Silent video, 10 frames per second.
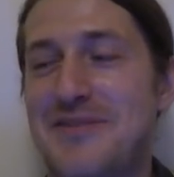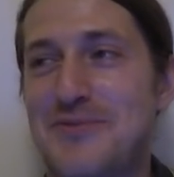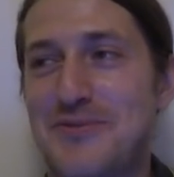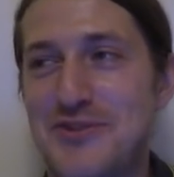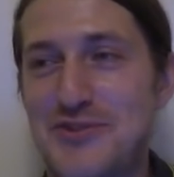
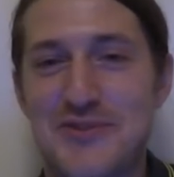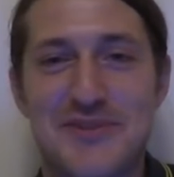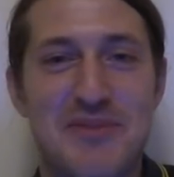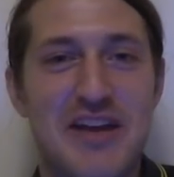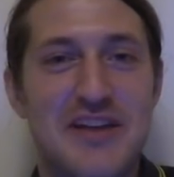
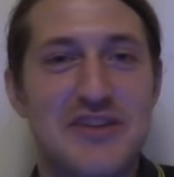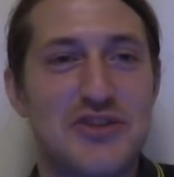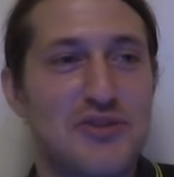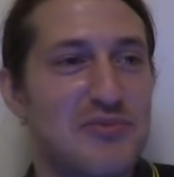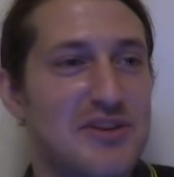ученым,
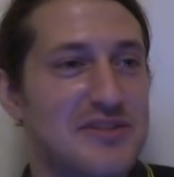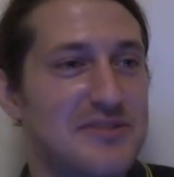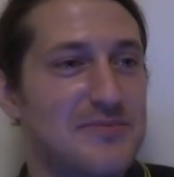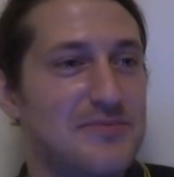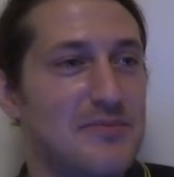чем
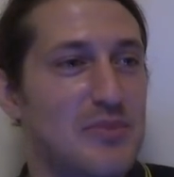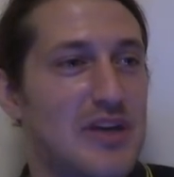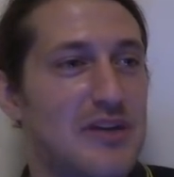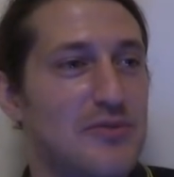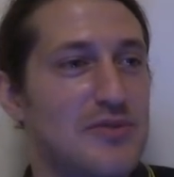эм,
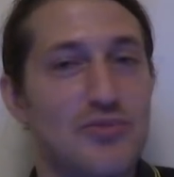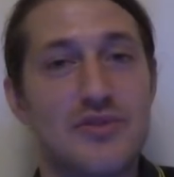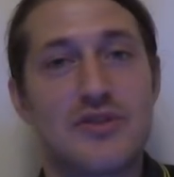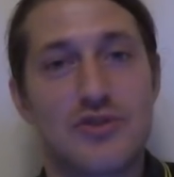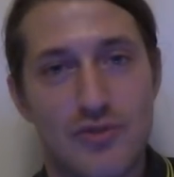какой-нибудь
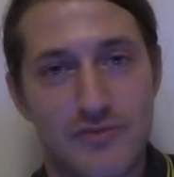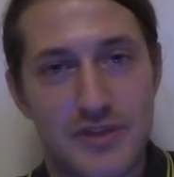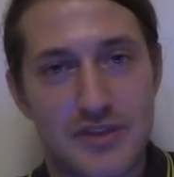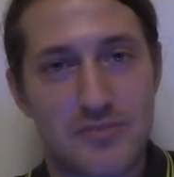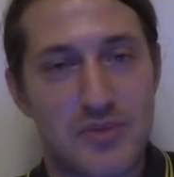
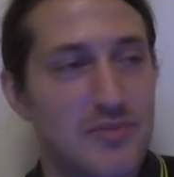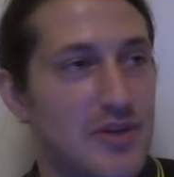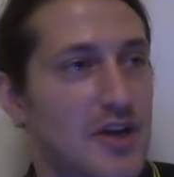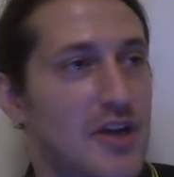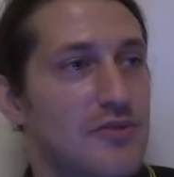дешевкой,
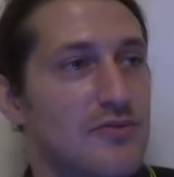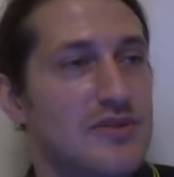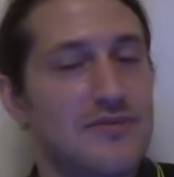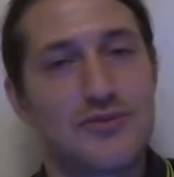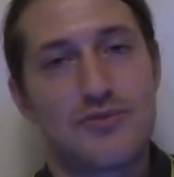например. Но ну,
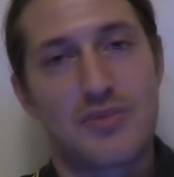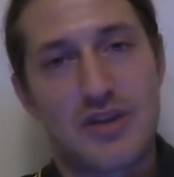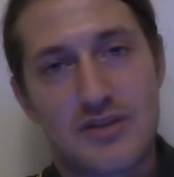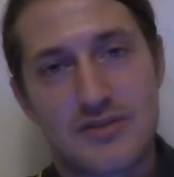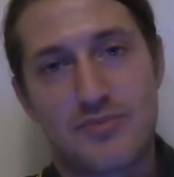это все
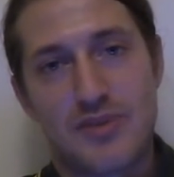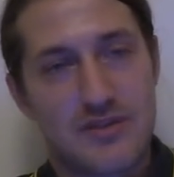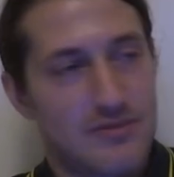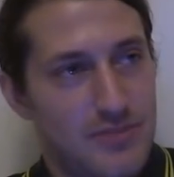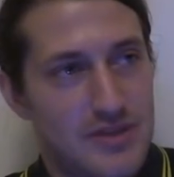прекрасно
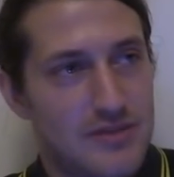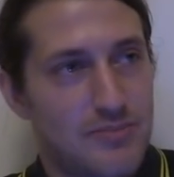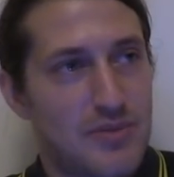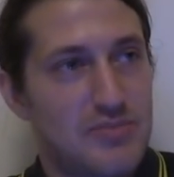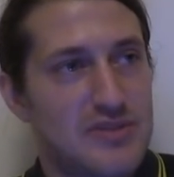понятно, э,
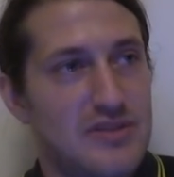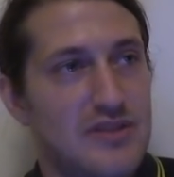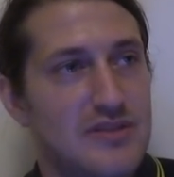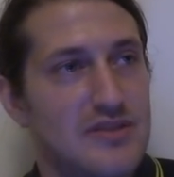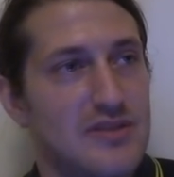прописано
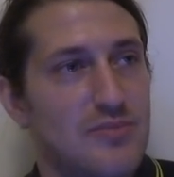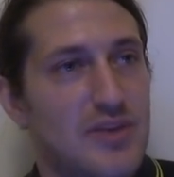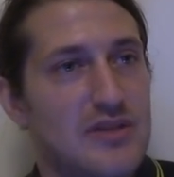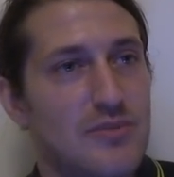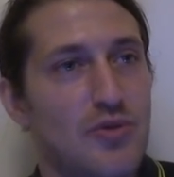истинно,
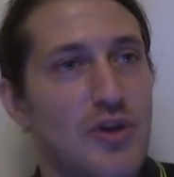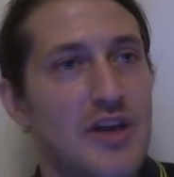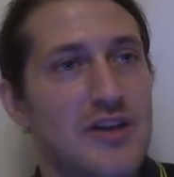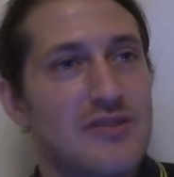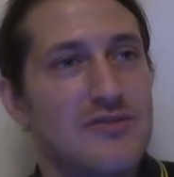поэтому,
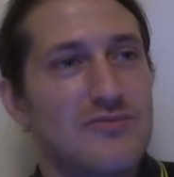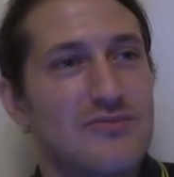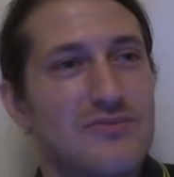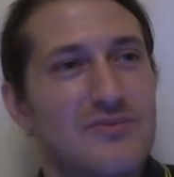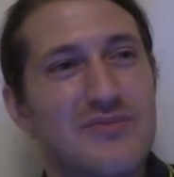ну,
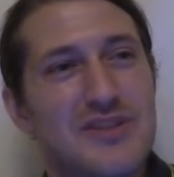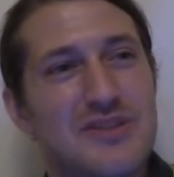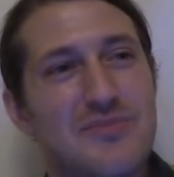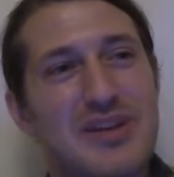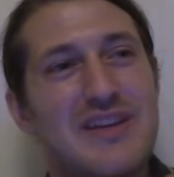вы
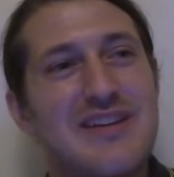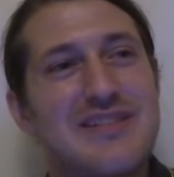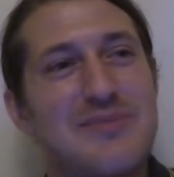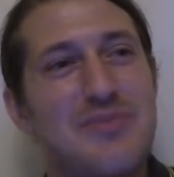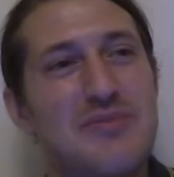же
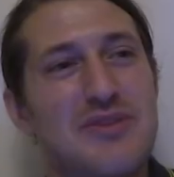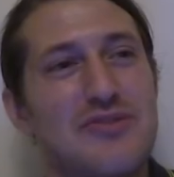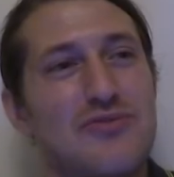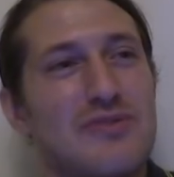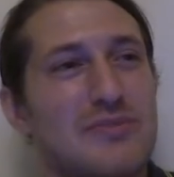прекрасно понимаете,
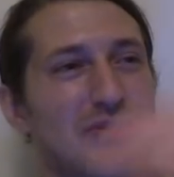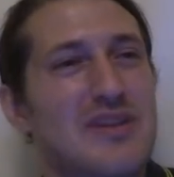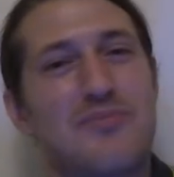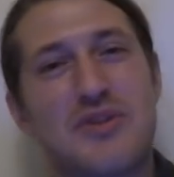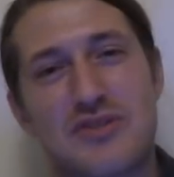что там, и
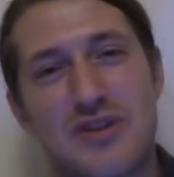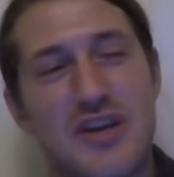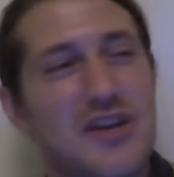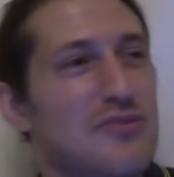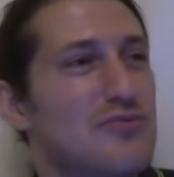опять же,
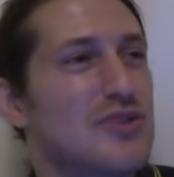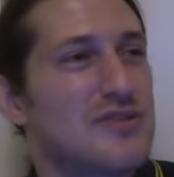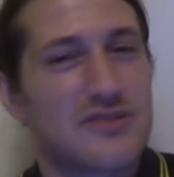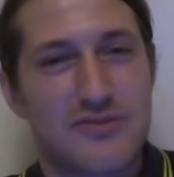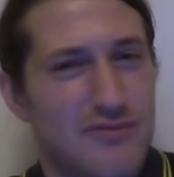и у
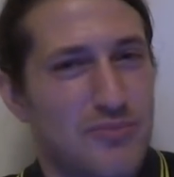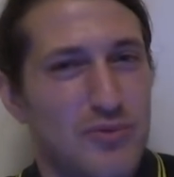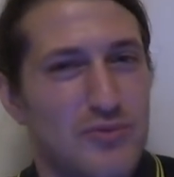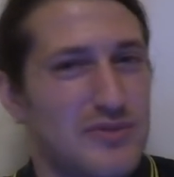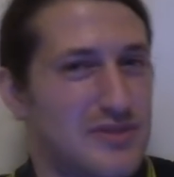женского
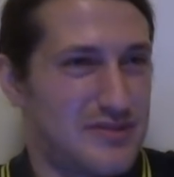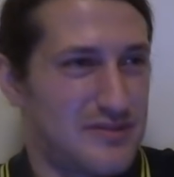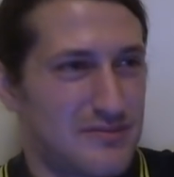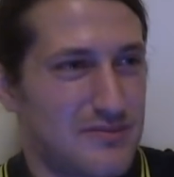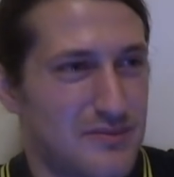пола это